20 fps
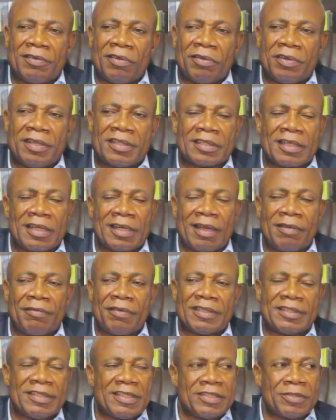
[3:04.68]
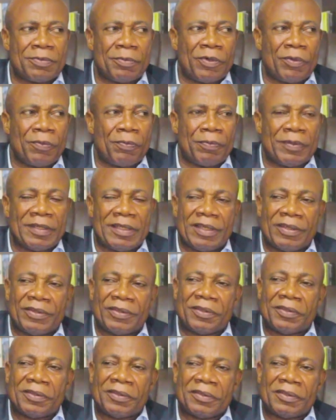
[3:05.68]
dans l'esclavagisme le plus euh,
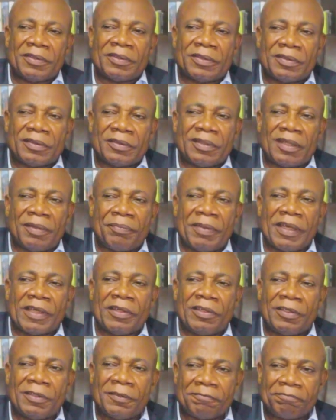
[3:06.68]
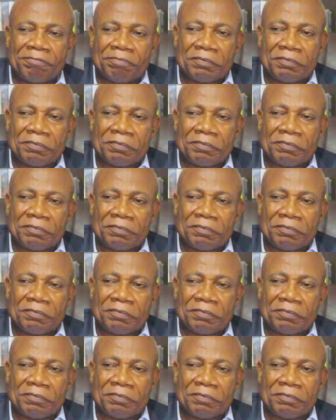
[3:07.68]
aberrant,